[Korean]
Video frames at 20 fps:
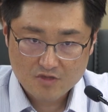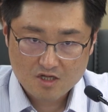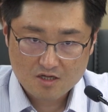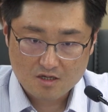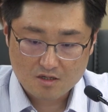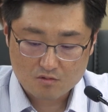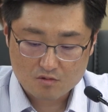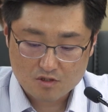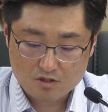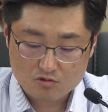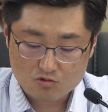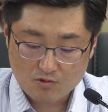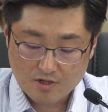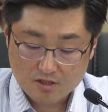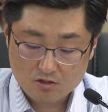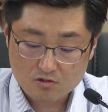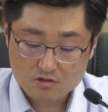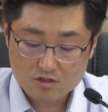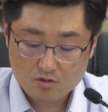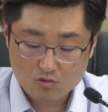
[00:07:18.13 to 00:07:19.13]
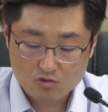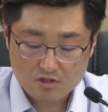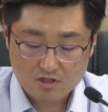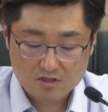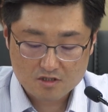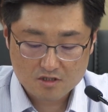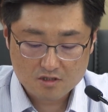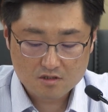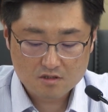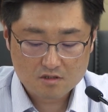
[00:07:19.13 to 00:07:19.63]
아무래도
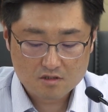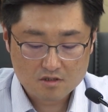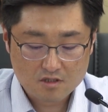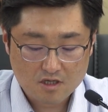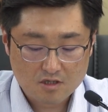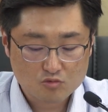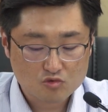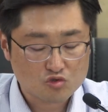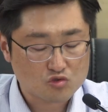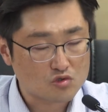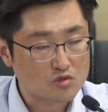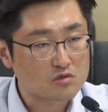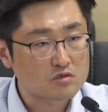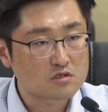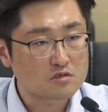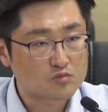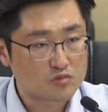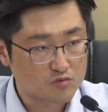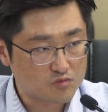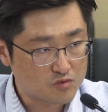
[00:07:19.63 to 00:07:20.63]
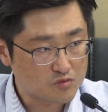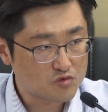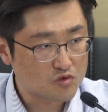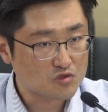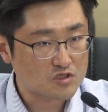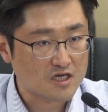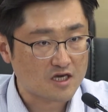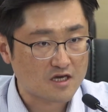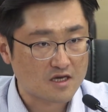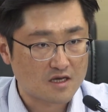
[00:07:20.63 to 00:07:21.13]
완성차보다는 하부 구조, 그 부품
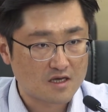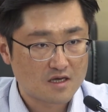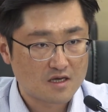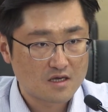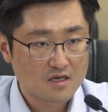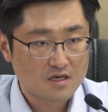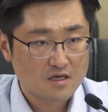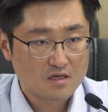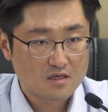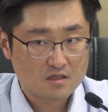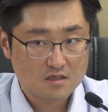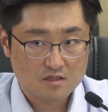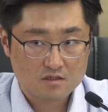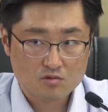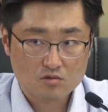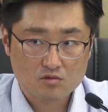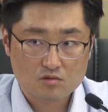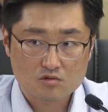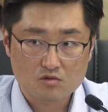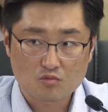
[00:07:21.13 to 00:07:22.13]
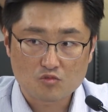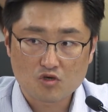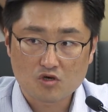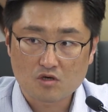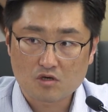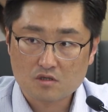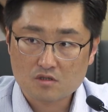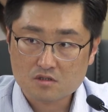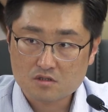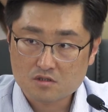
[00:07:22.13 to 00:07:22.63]
소재 이쪽을 좀
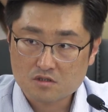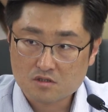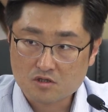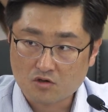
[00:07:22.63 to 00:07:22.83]
더 그